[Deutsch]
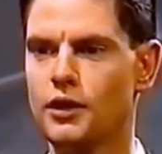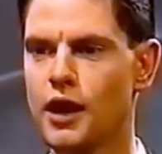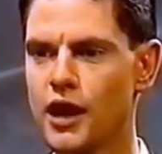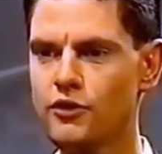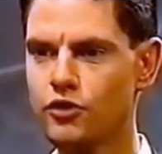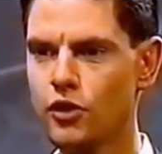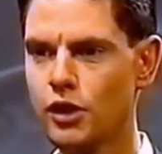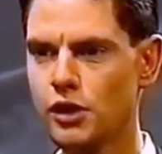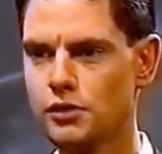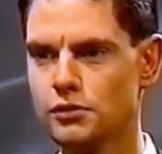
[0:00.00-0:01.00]
Eine
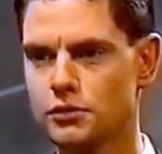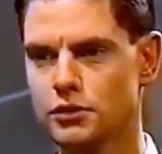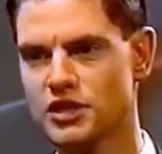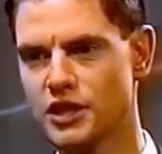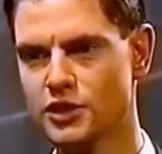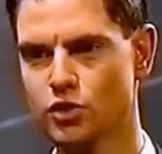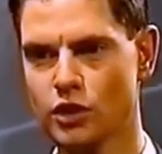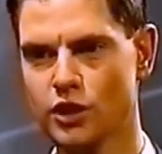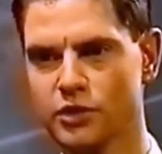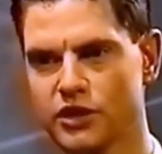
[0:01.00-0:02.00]
Handvoll, täglich
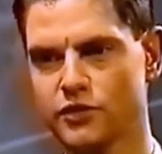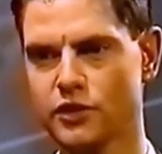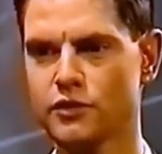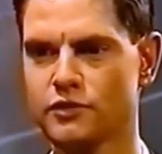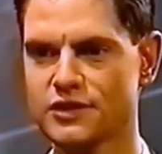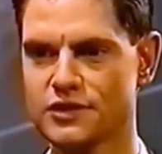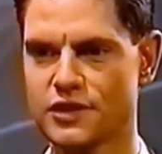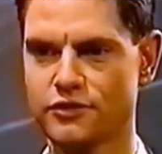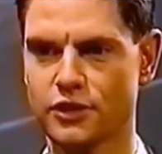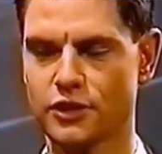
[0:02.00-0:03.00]
100 Briefe, was sind
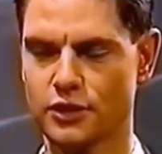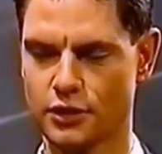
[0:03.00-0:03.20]
sehr viele?